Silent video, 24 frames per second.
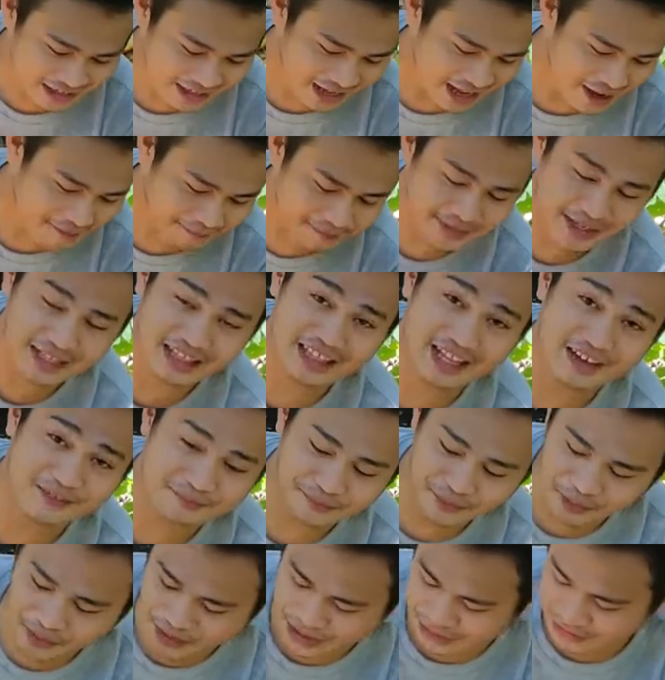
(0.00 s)
update lang
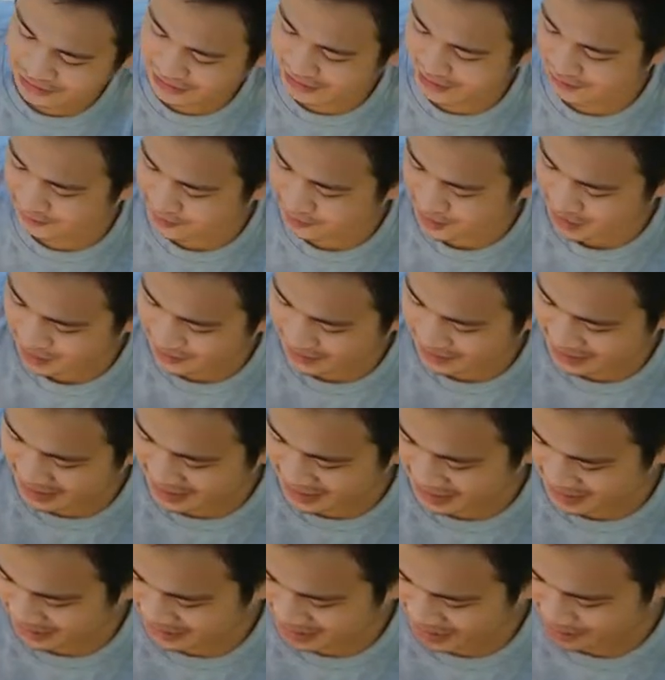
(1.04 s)
po ngayon lang po kami
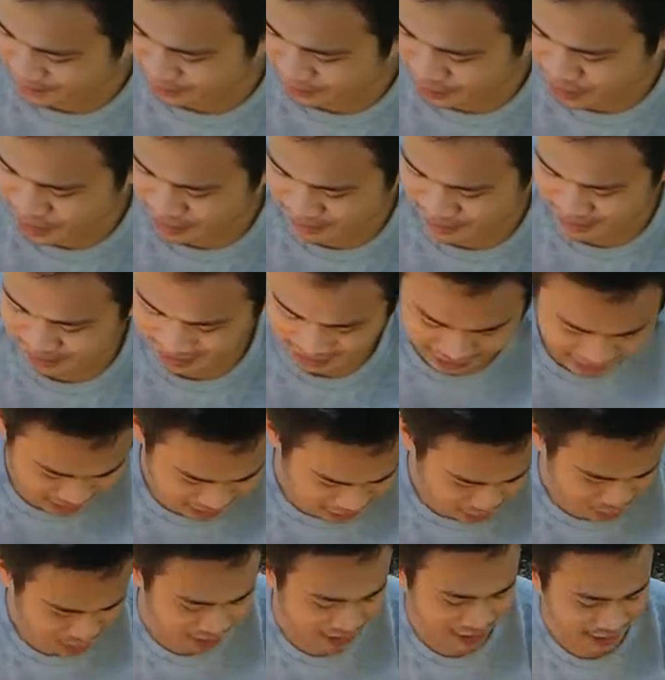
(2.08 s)
na tapos
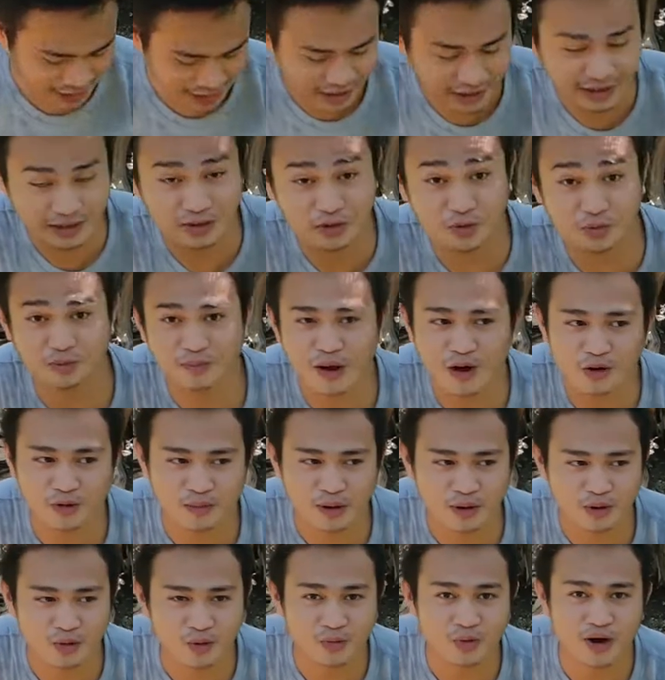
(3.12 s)
maghukay ng lupa o
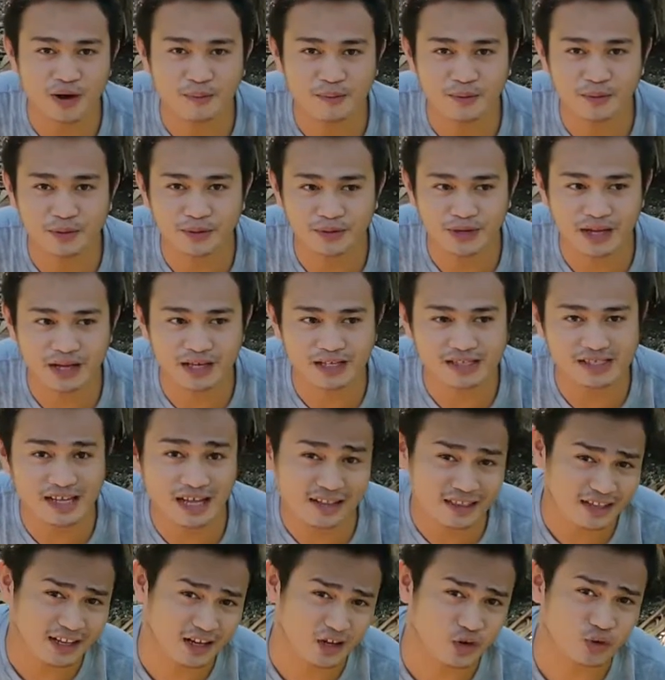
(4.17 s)
magkuha po ng
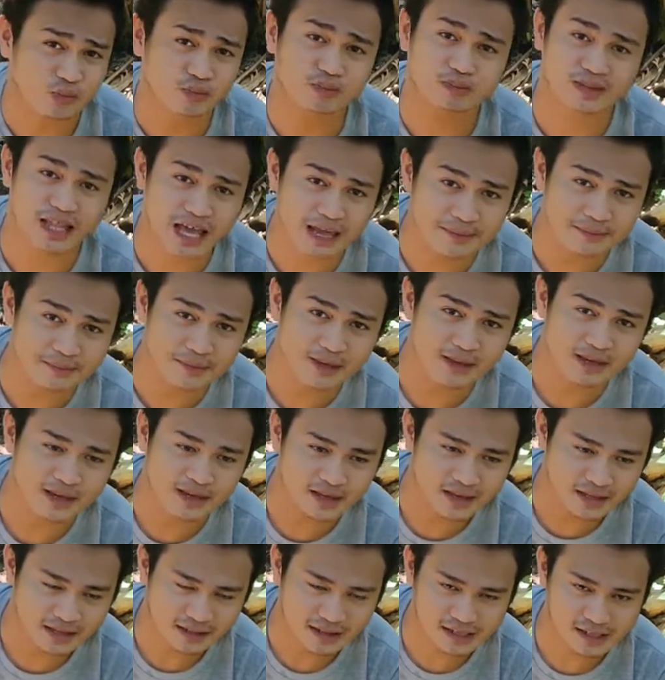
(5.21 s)
sandy loam type
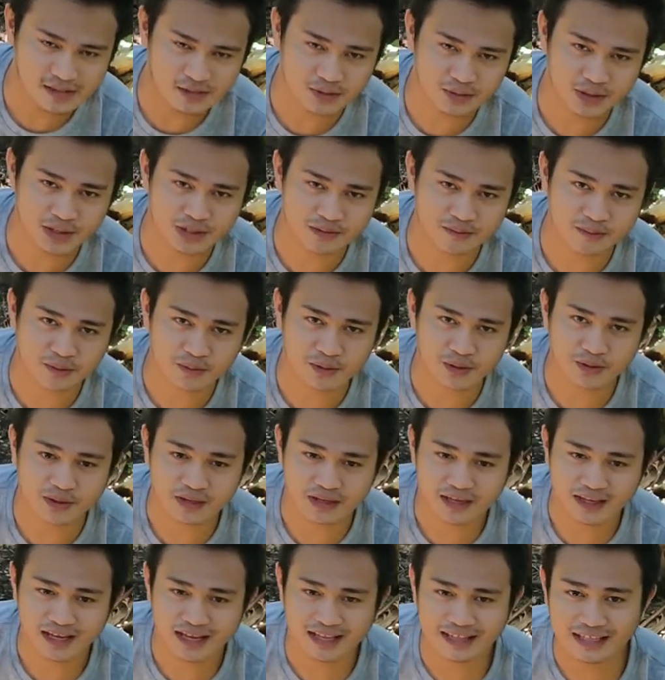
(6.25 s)
na soil po
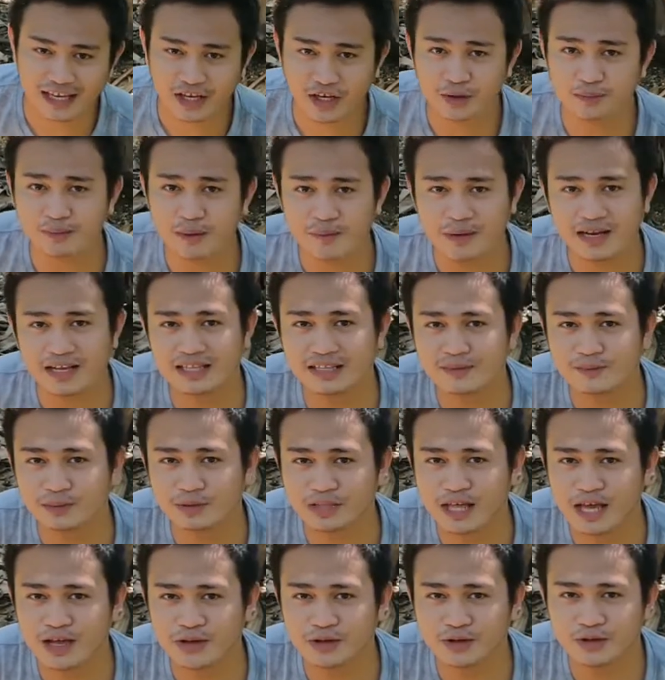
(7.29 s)
at ngayon pabalik na po
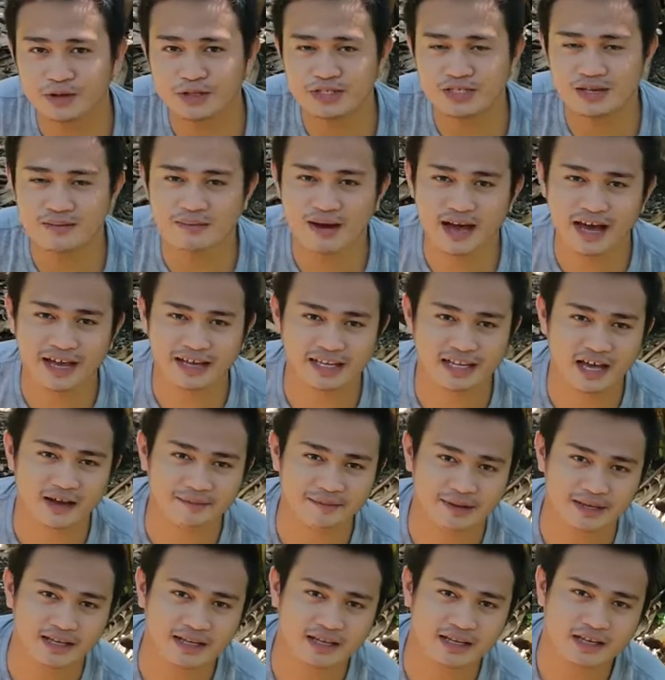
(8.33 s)
tayo doon sa bahay
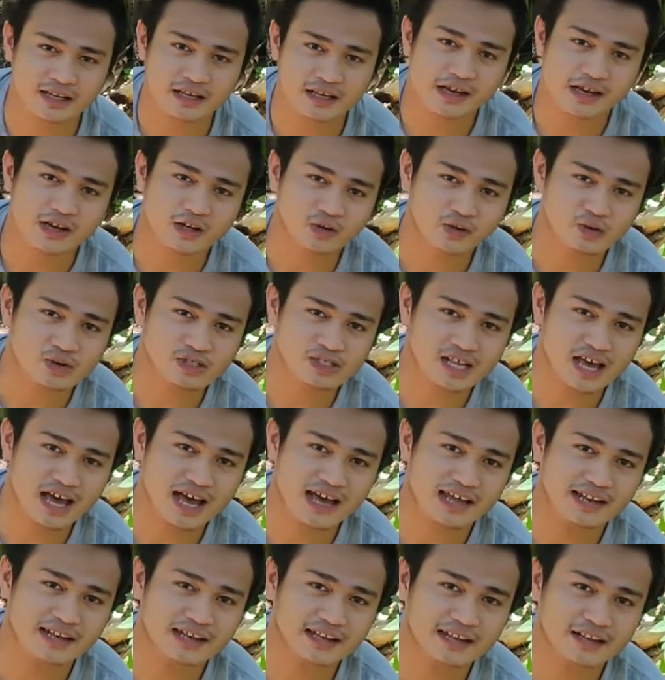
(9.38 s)
namin kung
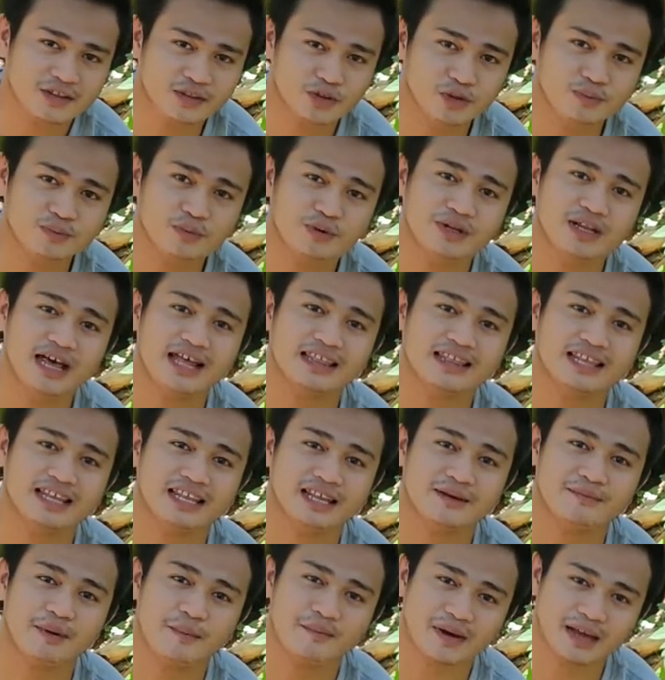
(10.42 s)
saan doon po natin
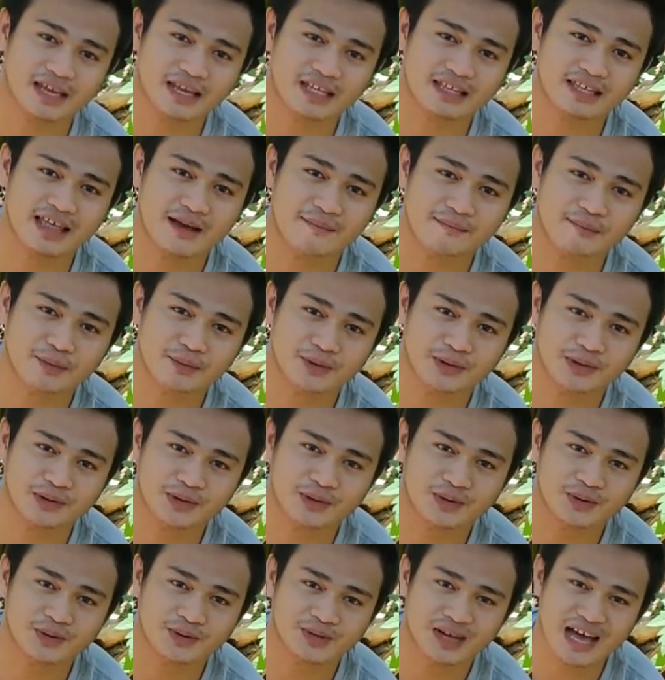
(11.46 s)
ipapakita po
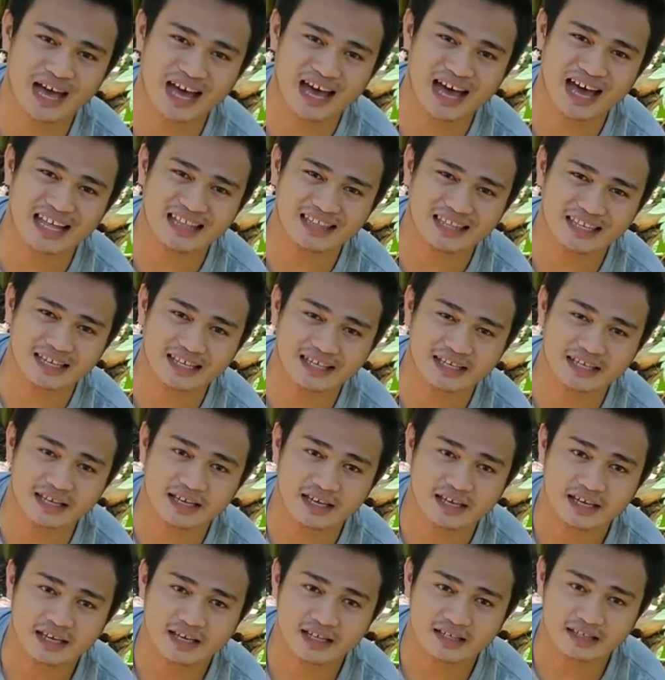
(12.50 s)
yung ating
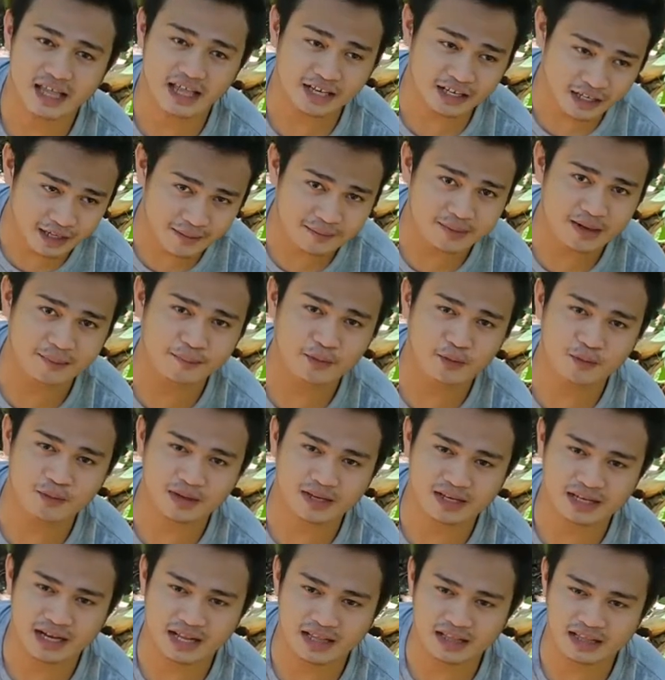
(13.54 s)
tanim na
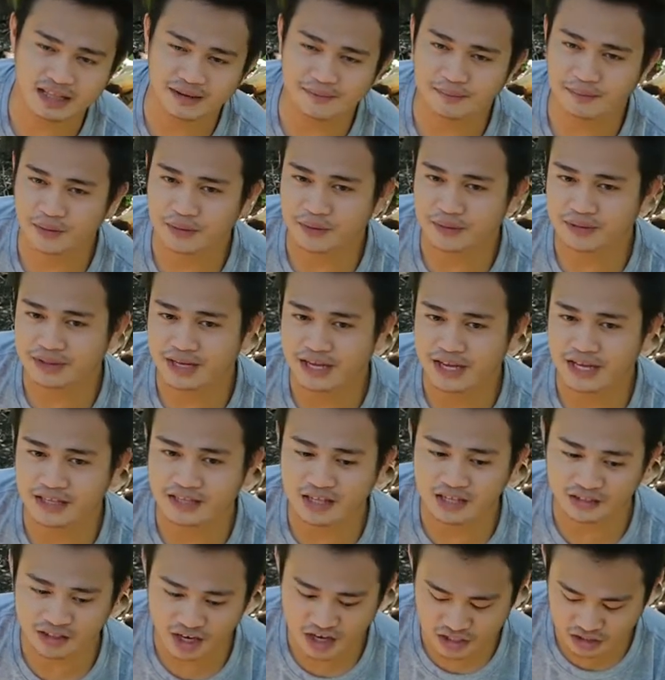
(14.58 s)
pumigrante po na
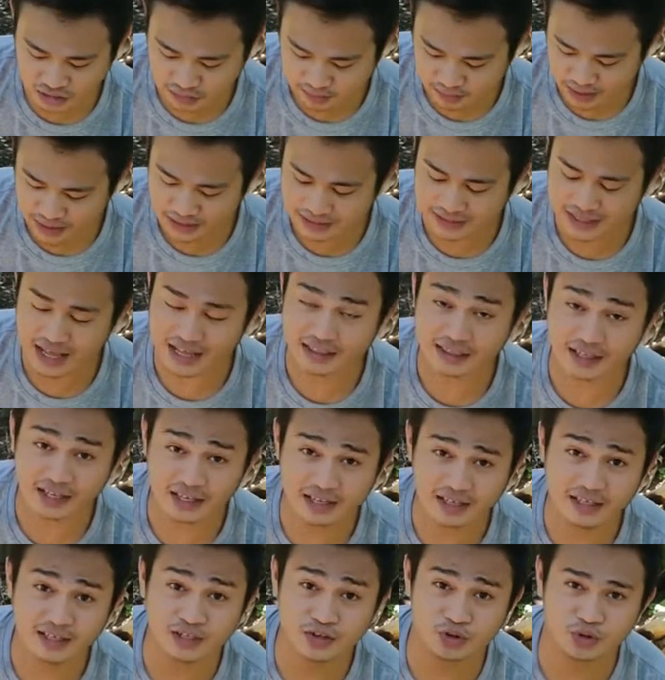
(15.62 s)
itatransplant natin
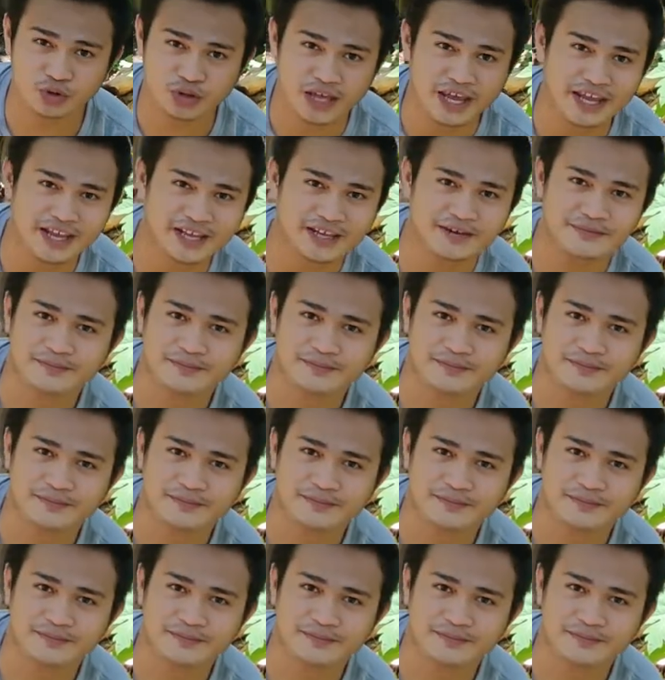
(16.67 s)
today